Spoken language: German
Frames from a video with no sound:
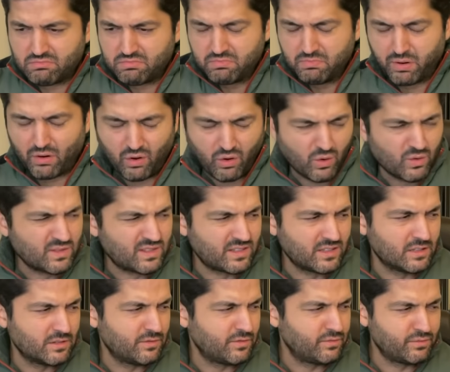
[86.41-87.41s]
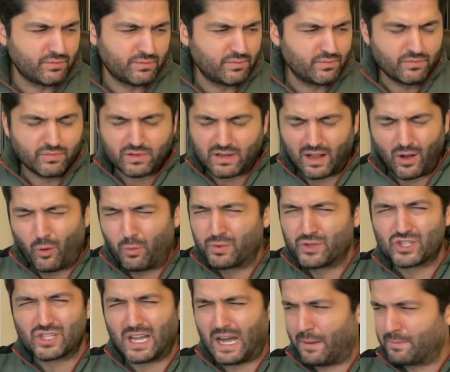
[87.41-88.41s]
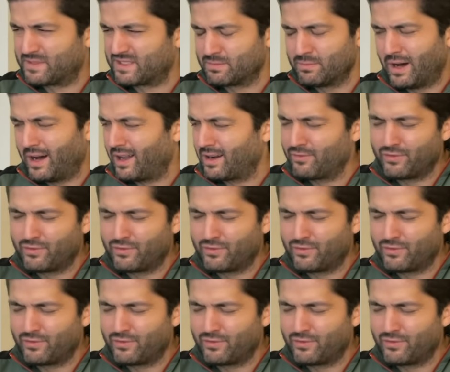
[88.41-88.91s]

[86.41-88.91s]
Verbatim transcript: Bronze, glaube ich, gab es mal.